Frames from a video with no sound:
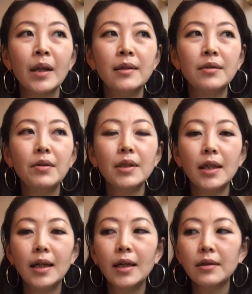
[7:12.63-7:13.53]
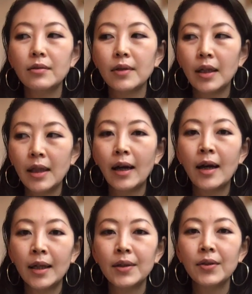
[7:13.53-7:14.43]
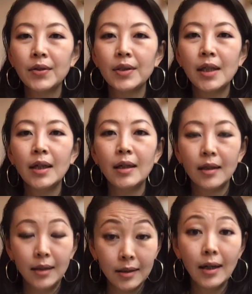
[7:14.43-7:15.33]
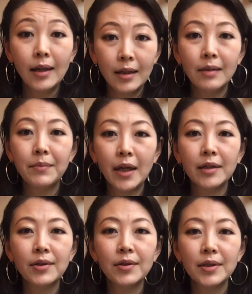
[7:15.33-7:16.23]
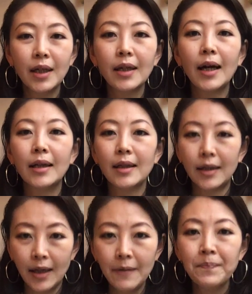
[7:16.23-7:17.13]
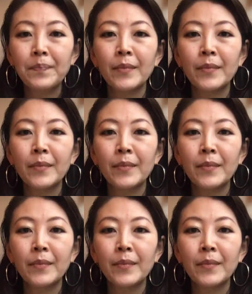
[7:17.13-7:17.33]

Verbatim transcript: そうじゃない、ね、葛藤していたり、マインドの世界でね、